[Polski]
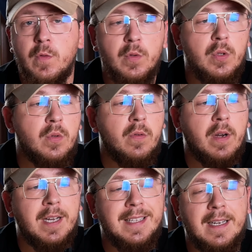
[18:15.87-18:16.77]
zwrócić
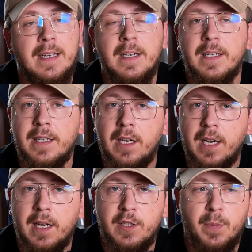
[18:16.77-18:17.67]
uwagę na
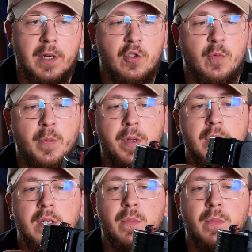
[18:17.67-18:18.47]
kilka aspektów. Po pierwsze